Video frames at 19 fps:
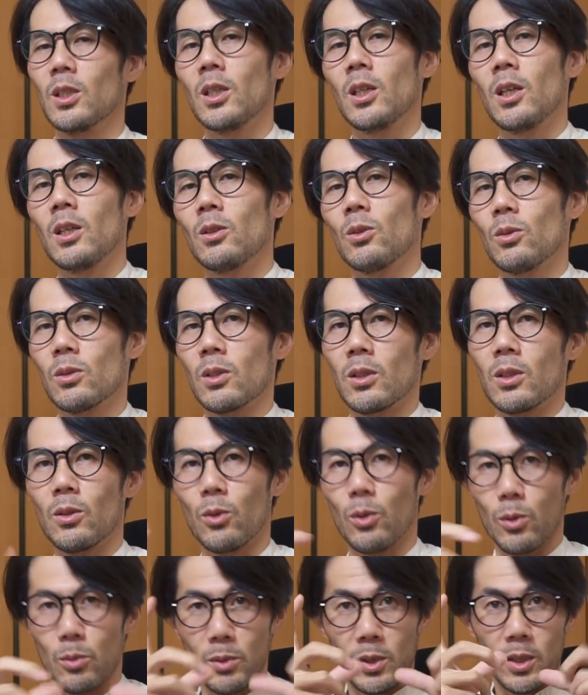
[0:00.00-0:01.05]
人間撮ってて、
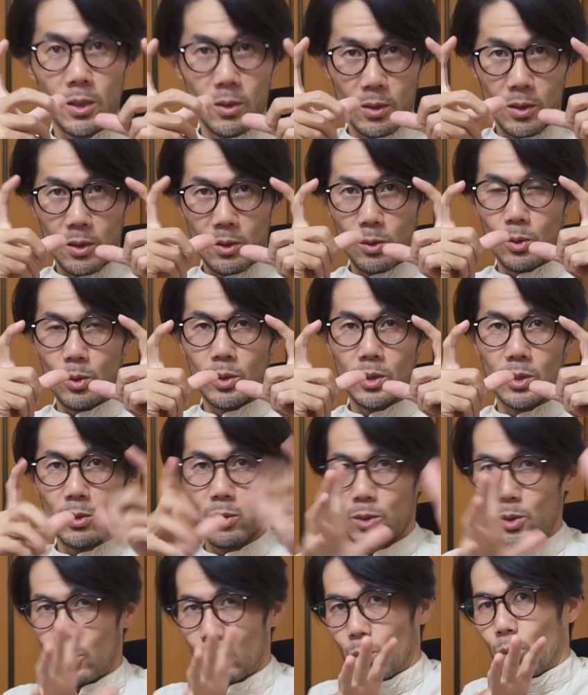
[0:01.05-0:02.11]
こうみんなとね、横一で、こ
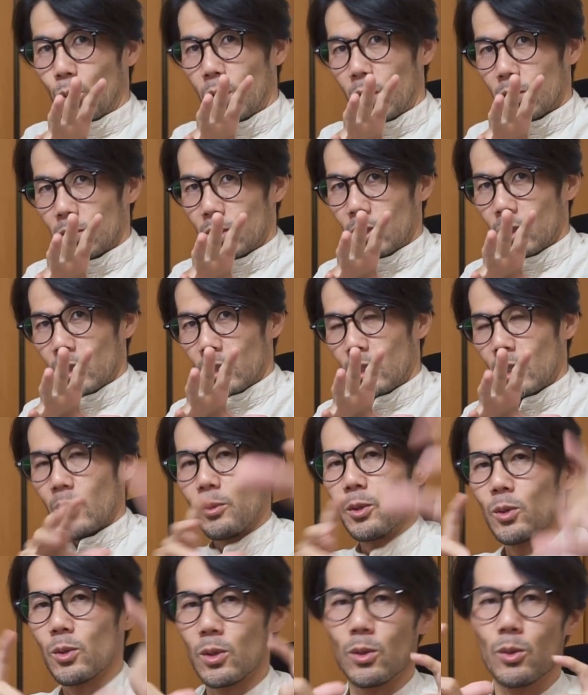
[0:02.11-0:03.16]
れちょっと広角だから手が
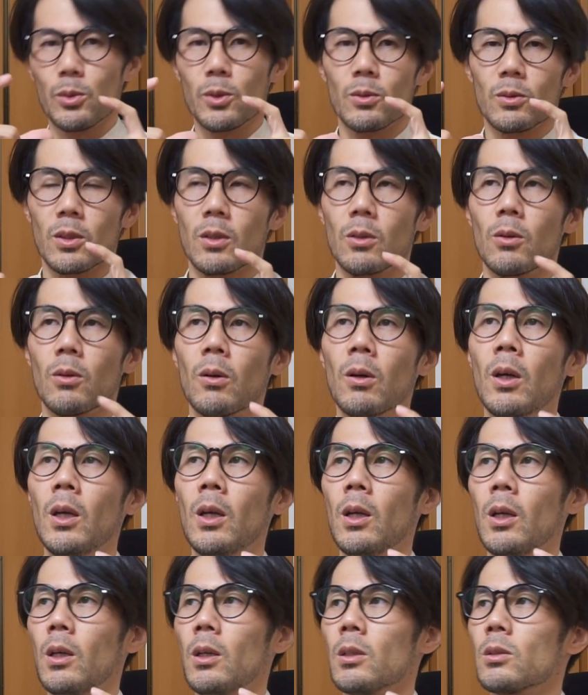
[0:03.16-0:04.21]
ビヨンって伸びるんだけど、
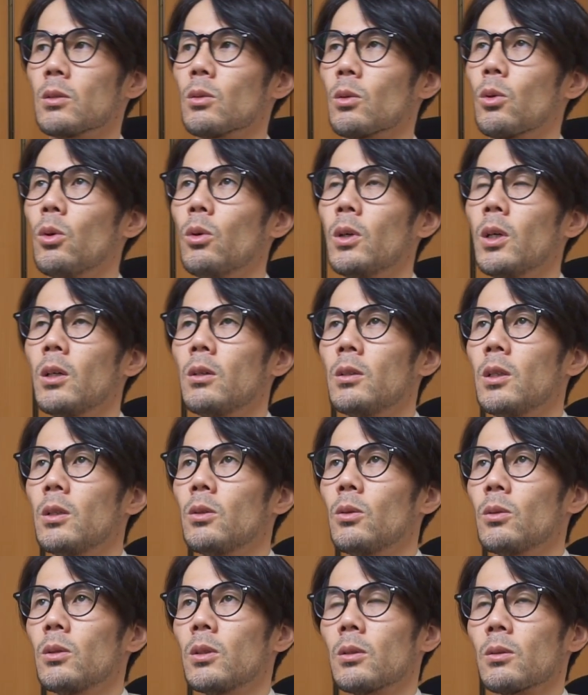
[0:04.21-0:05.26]
その広角で
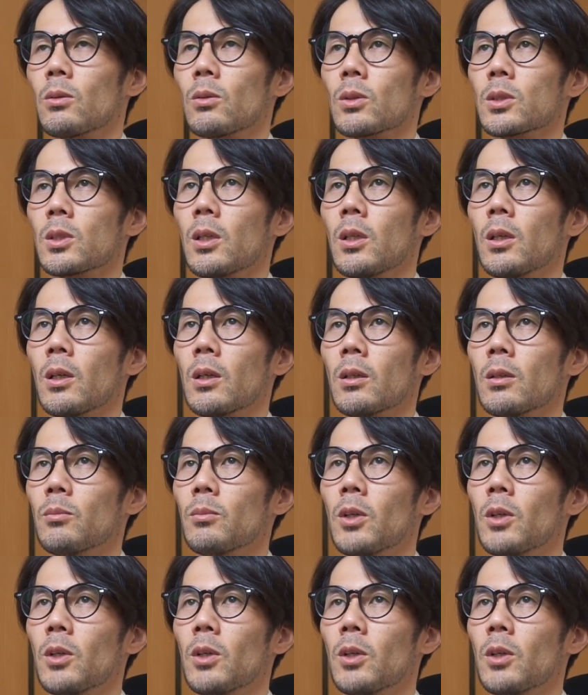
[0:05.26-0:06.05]
撮ってるとして、